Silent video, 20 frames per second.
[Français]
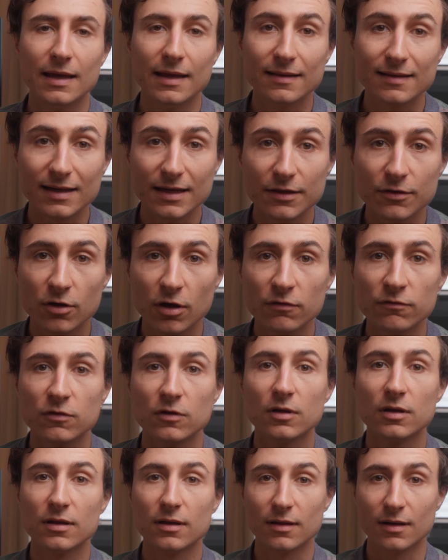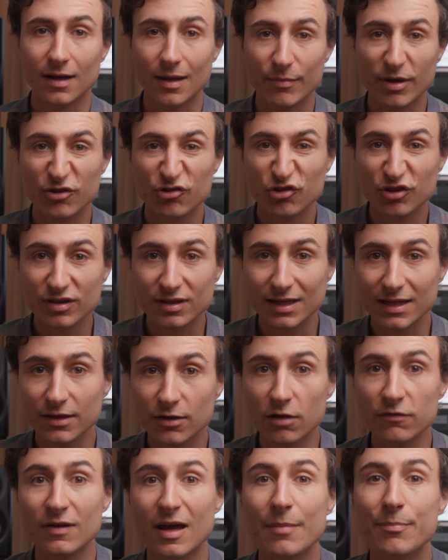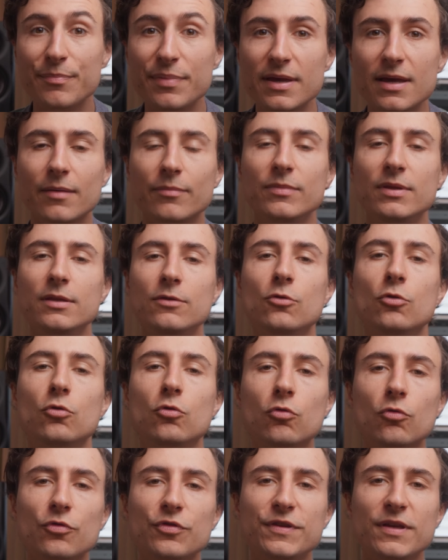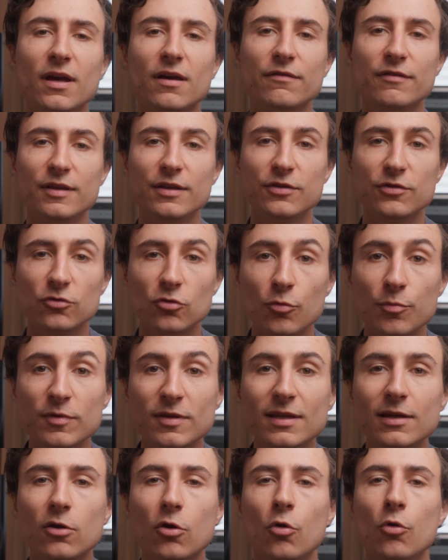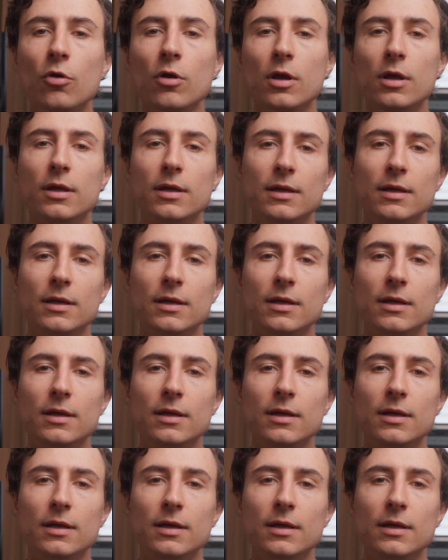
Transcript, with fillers: Et Trinov, la machine Trinov a permis de conserver ce petit creux